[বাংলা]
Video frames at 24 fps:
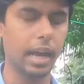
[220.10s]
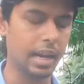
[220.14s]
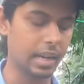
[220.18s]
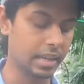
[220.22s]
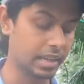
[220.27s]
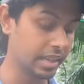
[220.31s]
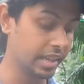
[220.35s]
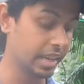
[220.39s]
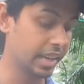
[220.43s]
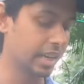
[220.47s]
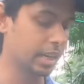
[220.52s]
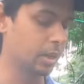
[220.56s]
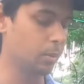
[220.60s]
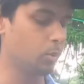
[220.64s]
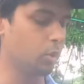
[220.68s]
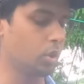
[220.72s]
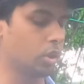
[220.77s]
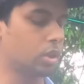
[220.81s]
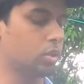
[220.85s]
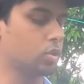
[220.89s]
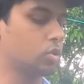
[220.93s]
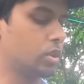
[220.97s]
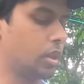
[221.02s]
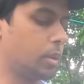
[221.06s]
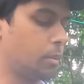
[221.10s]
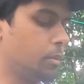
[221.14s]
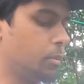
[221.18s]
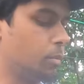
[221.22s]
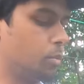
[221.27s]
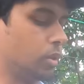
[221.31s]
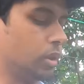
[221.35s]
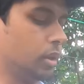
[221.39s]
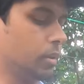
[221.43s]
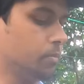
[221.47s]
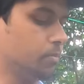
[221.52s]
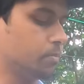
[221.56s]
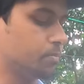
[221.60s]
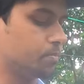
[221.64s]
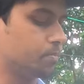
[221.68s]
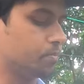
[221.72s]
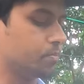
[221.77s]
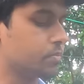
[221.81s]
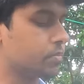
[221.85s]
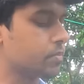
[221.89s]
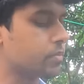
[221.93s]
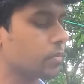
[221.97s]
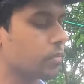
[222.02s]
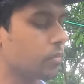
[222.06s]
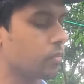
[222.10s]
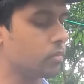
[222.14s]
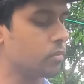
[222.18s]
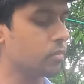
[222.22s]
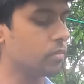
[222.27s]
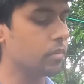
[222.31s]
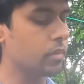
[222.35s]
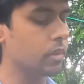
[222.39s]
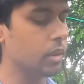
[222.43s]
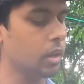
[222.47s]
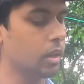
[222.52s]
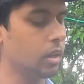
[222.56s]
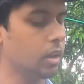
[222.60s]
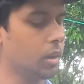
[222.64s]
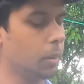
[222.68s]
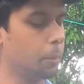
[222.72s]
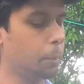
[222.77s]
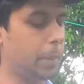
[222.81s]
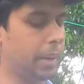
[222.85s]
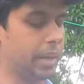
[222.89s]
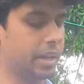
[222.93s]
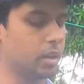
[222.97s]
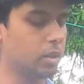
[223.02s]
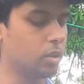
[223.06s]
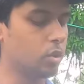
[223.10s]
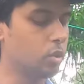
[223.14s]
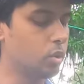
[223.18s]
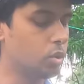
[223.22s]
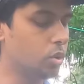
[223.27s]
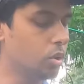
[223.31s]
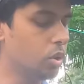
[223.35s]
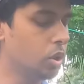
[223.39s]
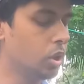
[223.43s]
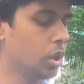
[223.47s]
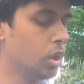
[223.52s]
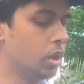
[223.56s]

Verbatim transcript: আর একটা নেগেটিভের কথা যদি আমি বলি প্যাটার্নগুলো